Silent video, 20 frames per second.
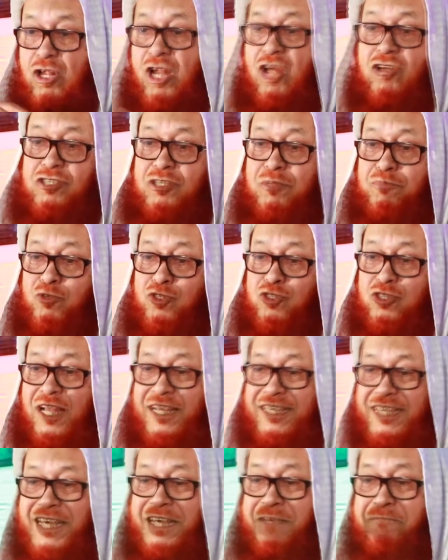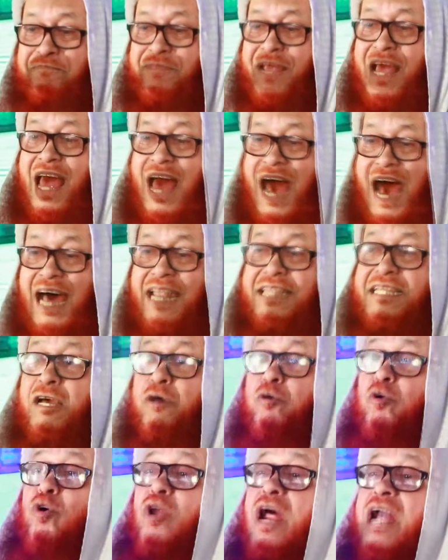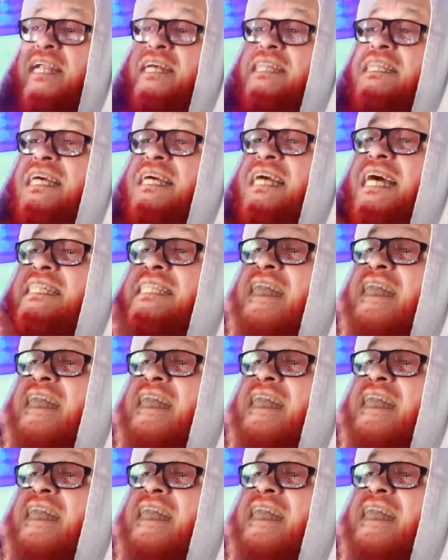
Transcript: সরাতি মুস্তাকিম আর যে কোরআনের দিকে